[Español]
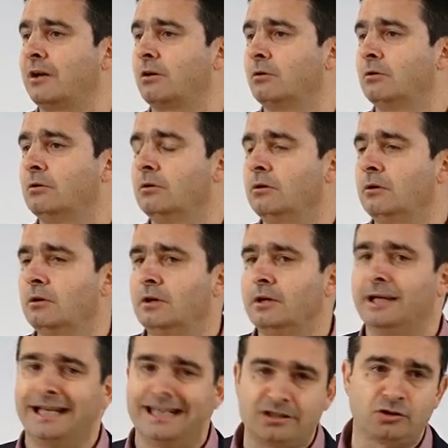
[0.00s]
algo
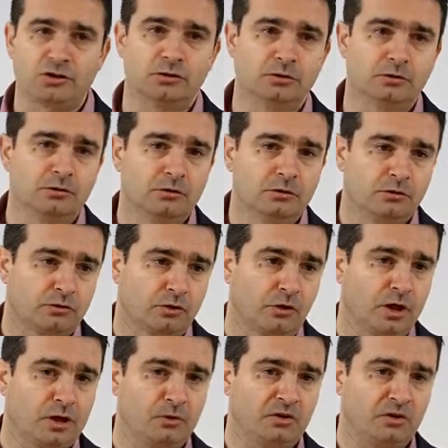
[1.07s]
hecho solo
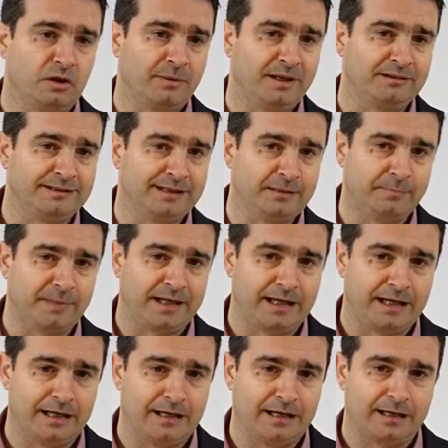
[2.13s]
y exclusivamente
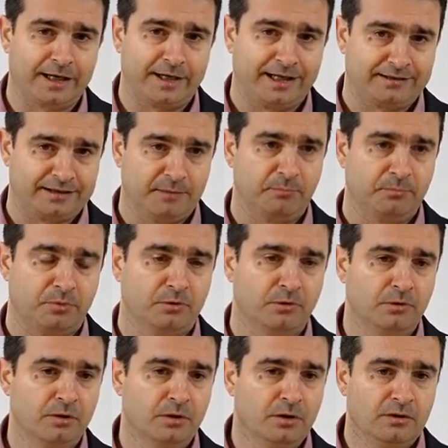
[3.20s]
para ganar tiempo.
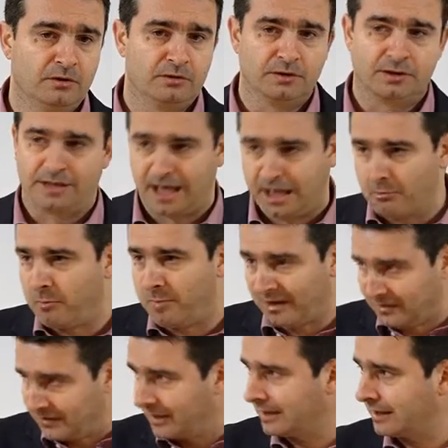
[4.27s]
Queremos
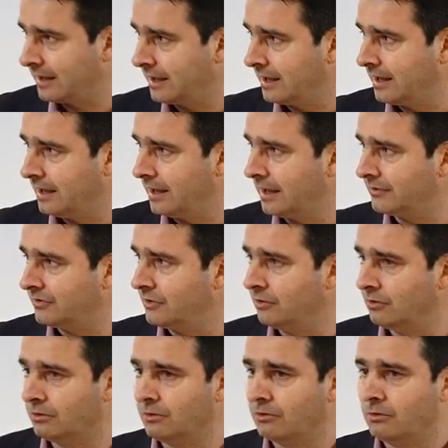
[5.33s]
pensar que ha
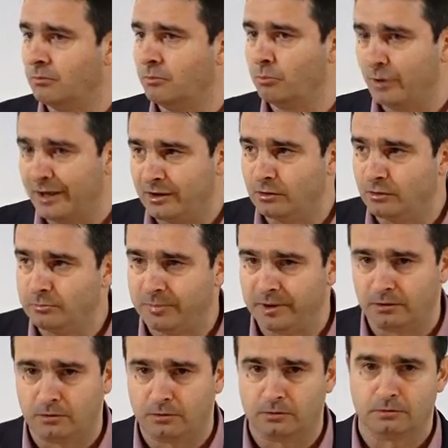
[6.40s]
sido bueno,
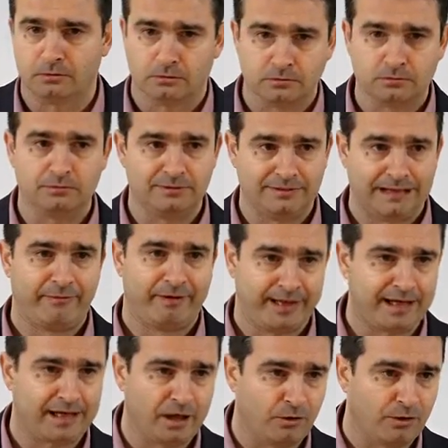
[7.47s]
pero la
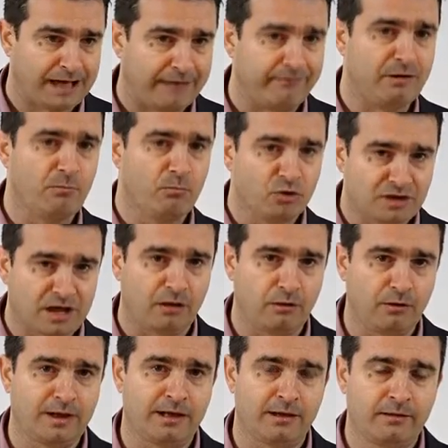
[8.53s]
verdad es que nos caben muchas
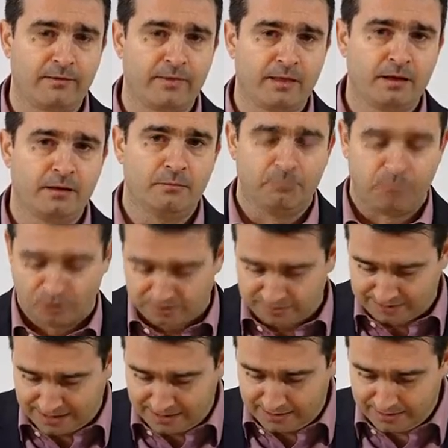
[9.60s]
dudas por
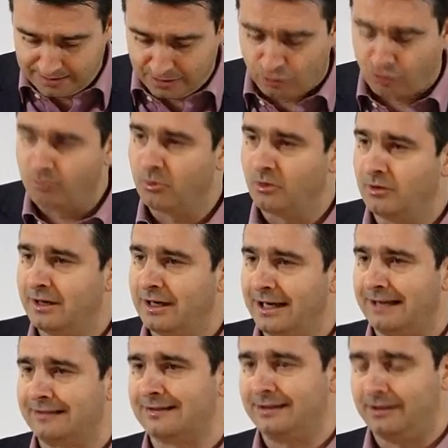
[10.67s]
tal y cómo
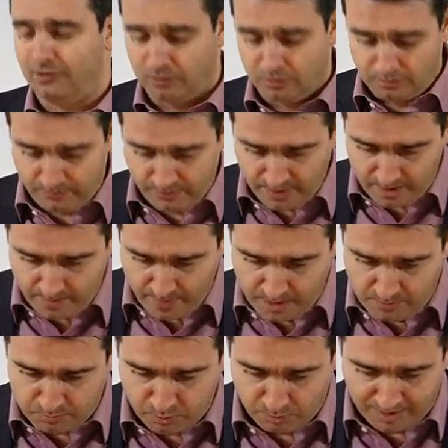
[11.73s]
ha salido
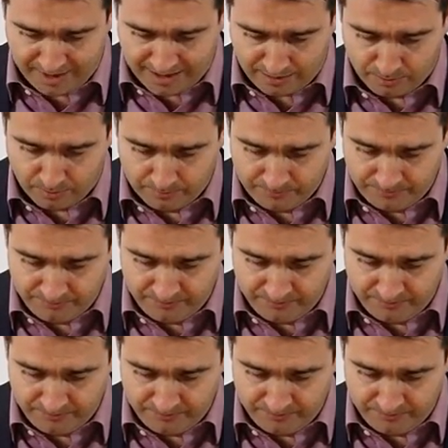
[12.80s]
publicado.